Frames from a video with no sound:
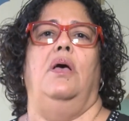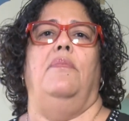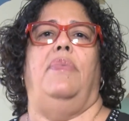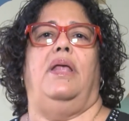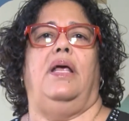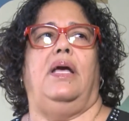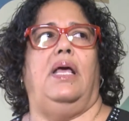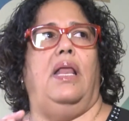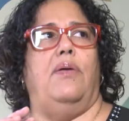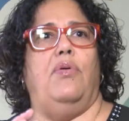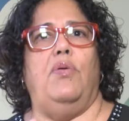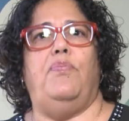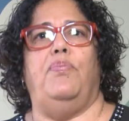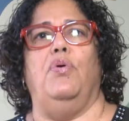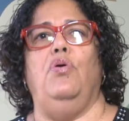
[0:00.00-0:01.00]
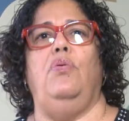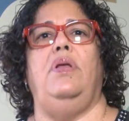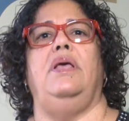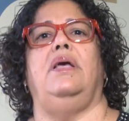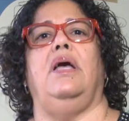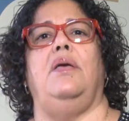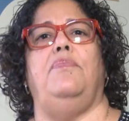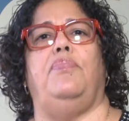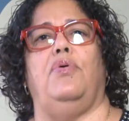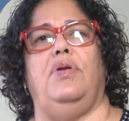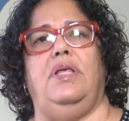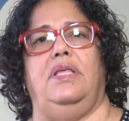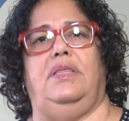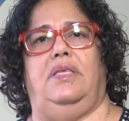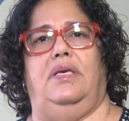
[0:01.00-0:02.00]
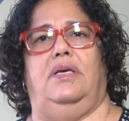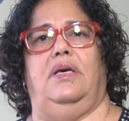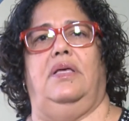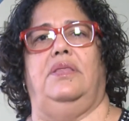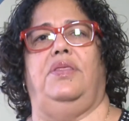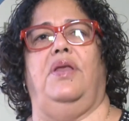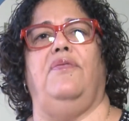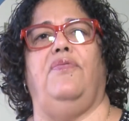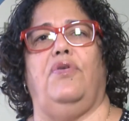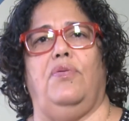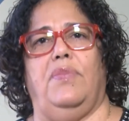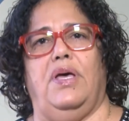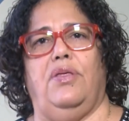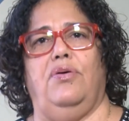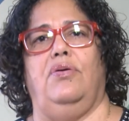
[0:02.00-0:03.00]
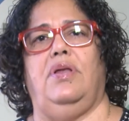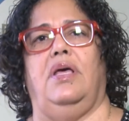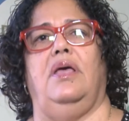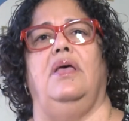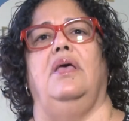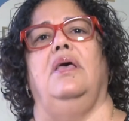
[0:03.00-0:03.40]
para que la voz pública y política transformadora